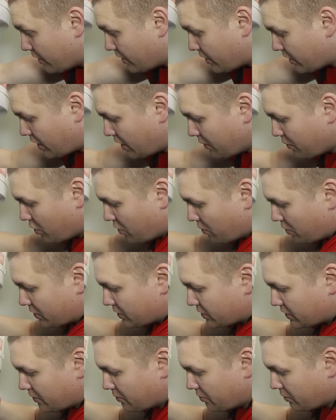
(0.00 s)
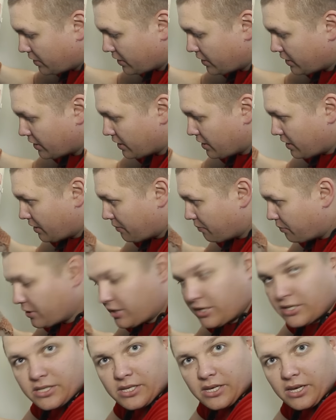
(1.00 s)
Таким образом мы
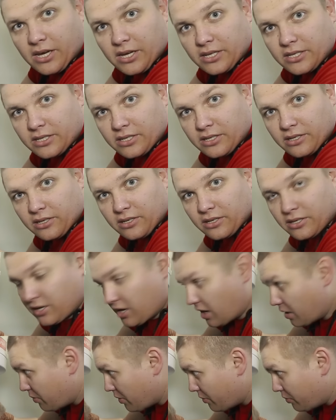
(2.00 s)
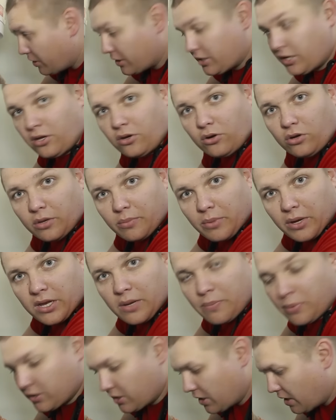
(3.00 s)
брызги эти как бы блокируем, и
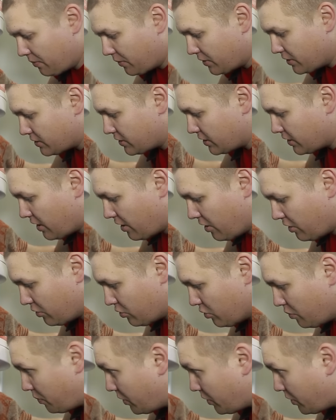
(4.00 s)
они по тряпке стекают, ну,